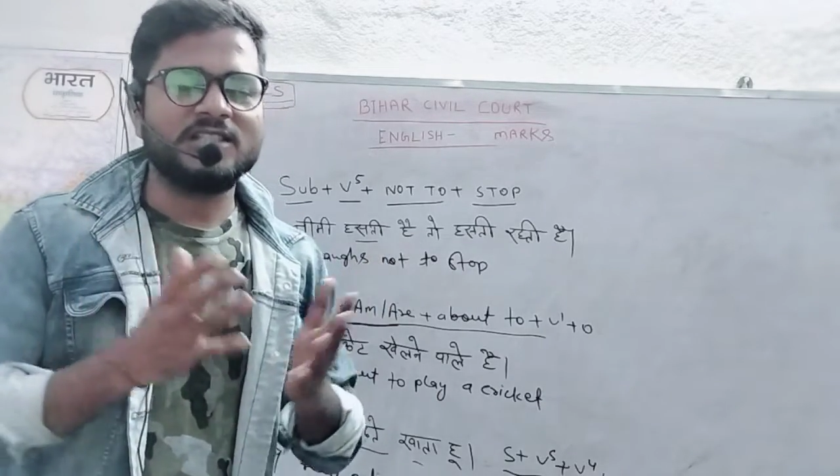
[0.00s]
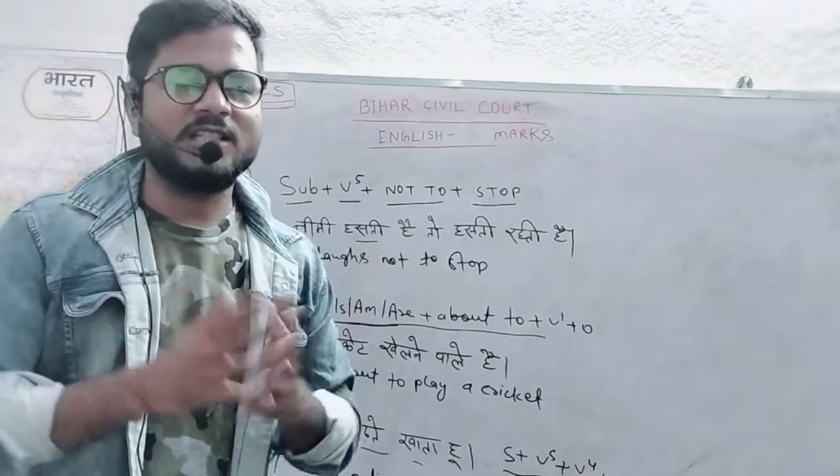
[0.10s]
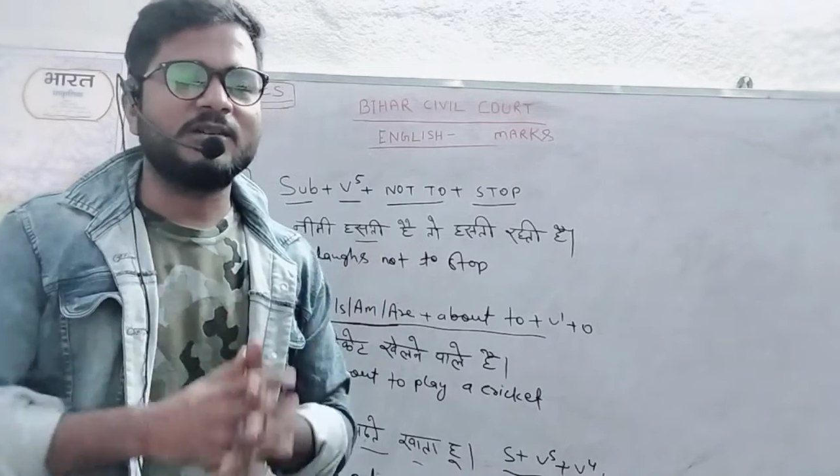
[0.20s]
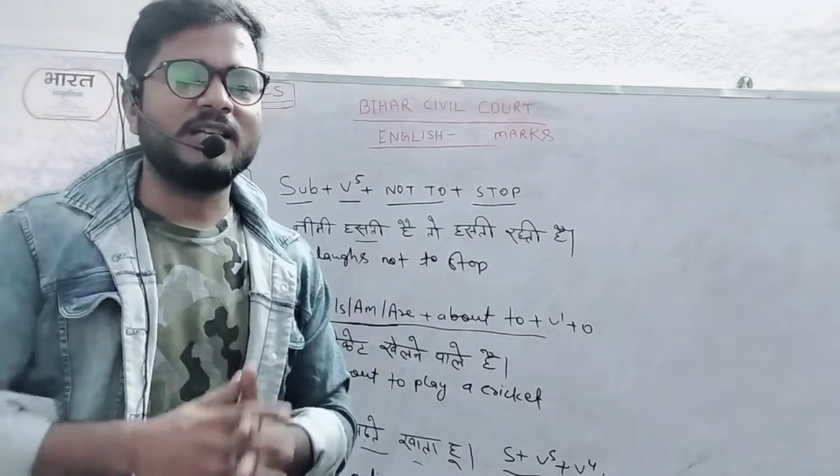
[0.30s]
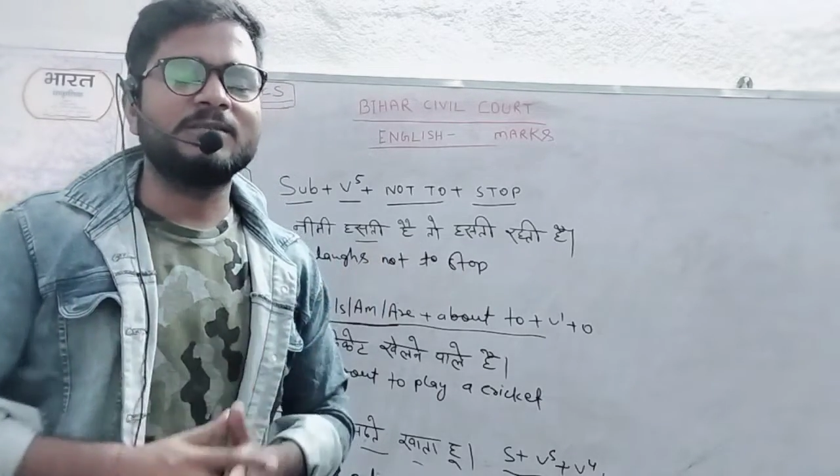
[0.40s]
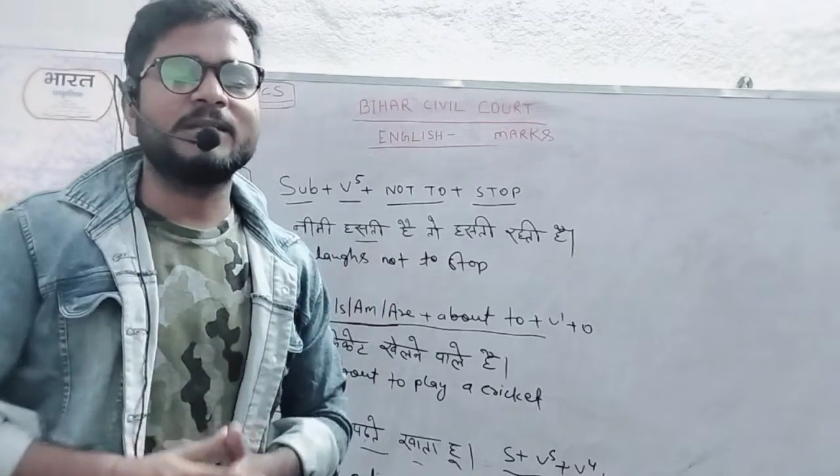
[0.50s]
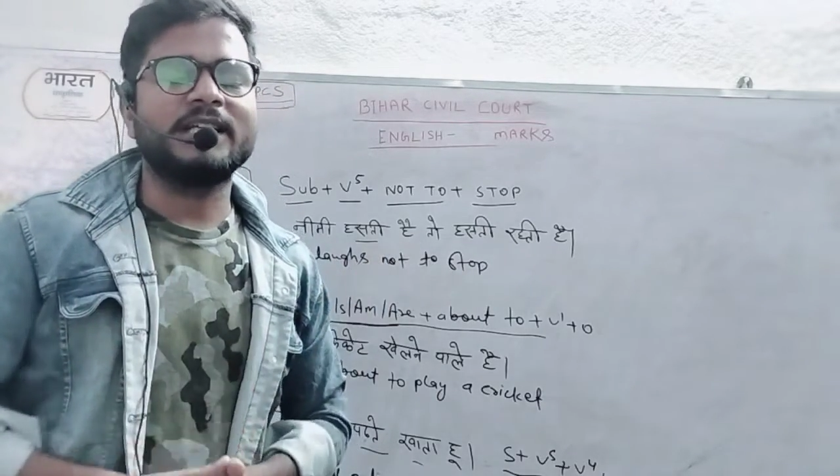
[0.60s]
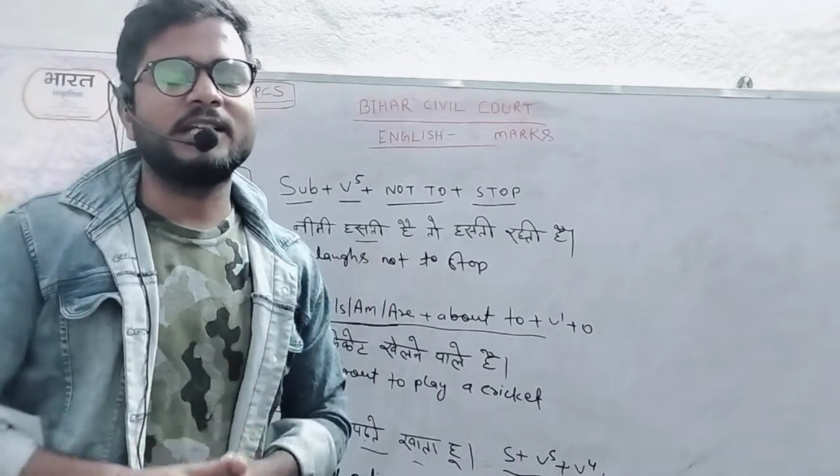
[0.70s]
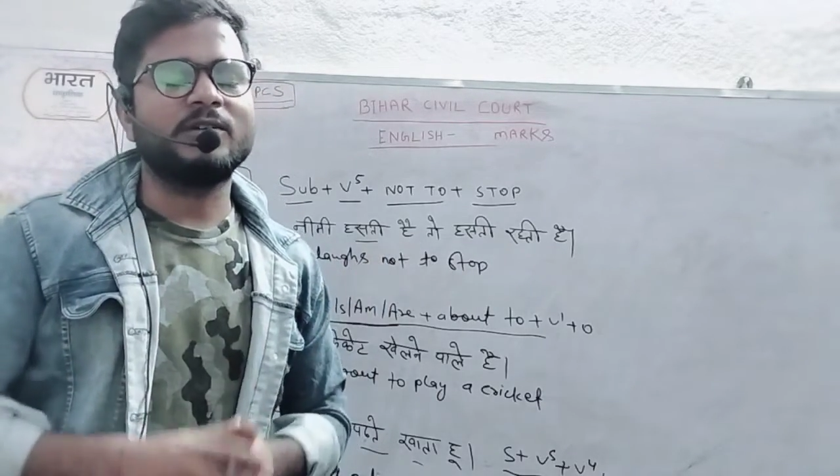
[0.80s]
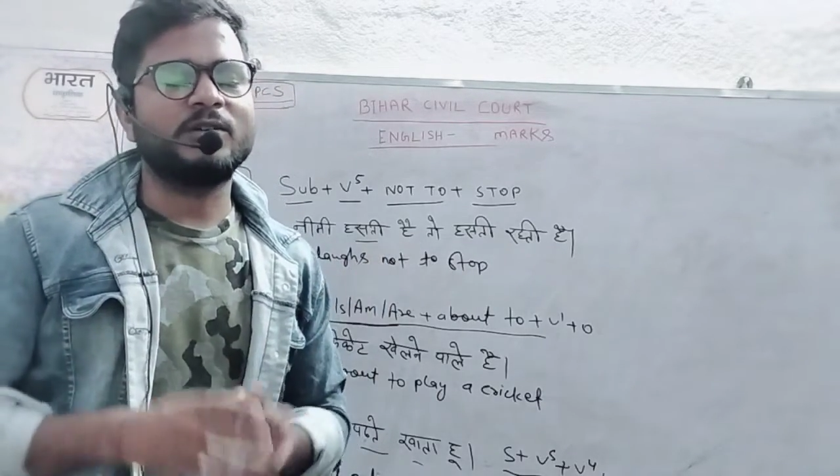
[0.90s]
दिवाली
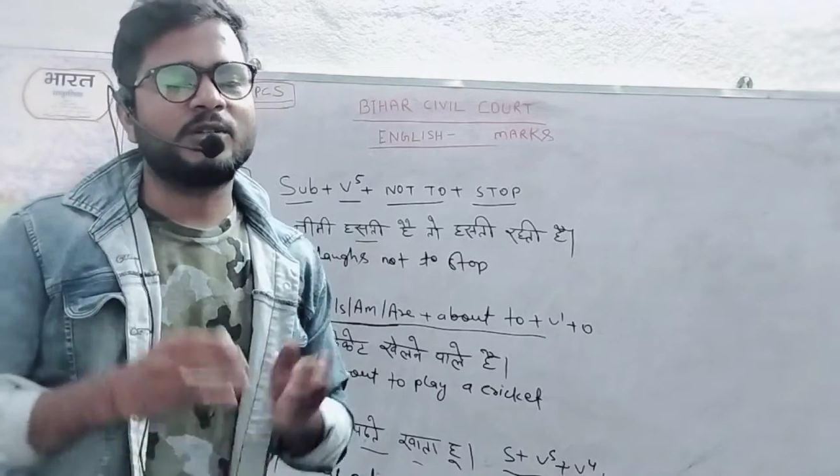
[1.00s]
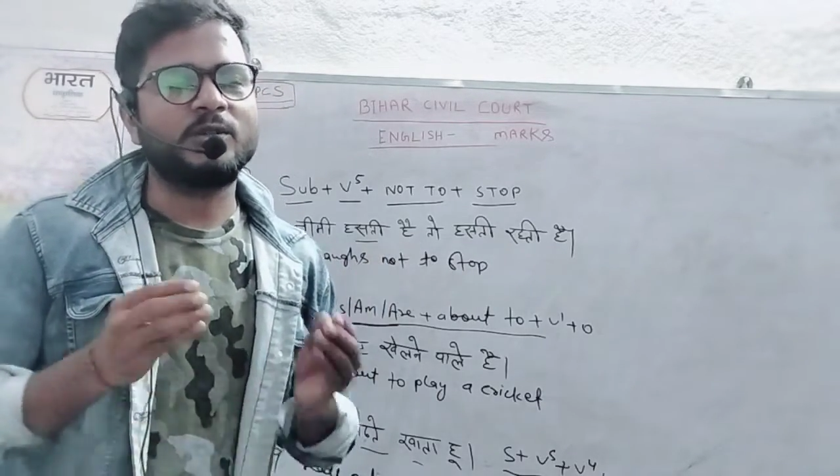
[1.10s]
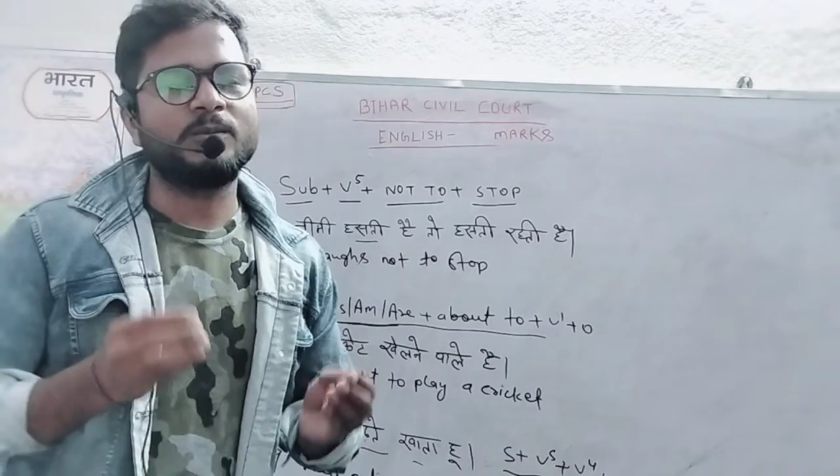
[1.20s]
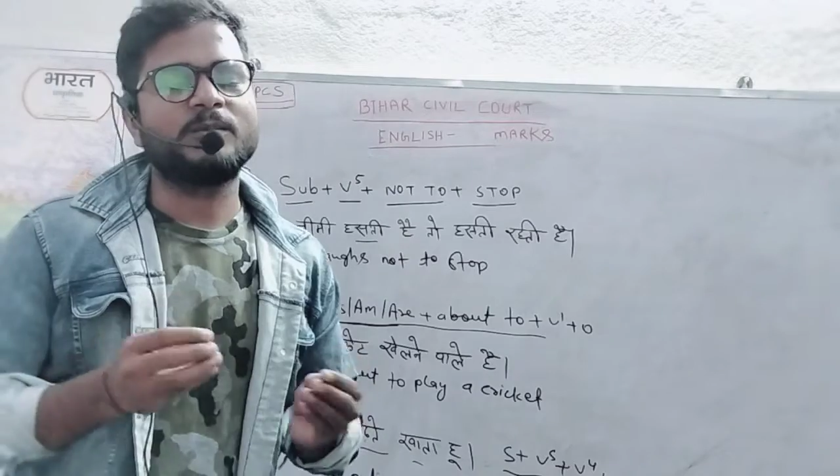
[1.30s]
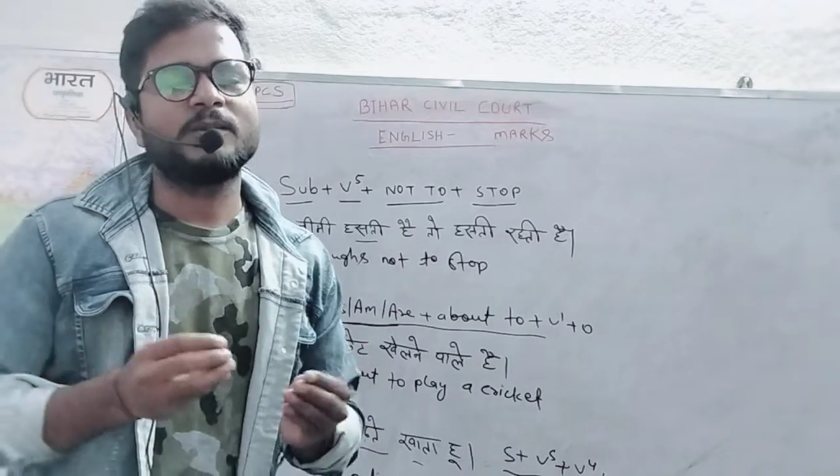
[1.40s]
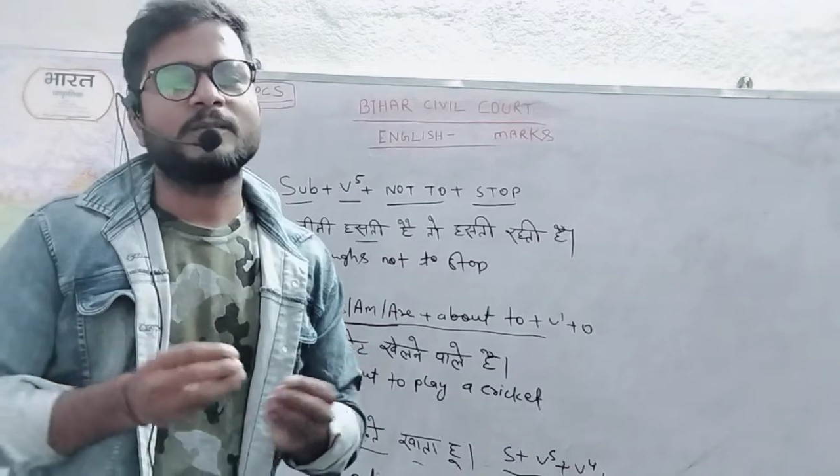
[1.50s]
मनाइए और खूब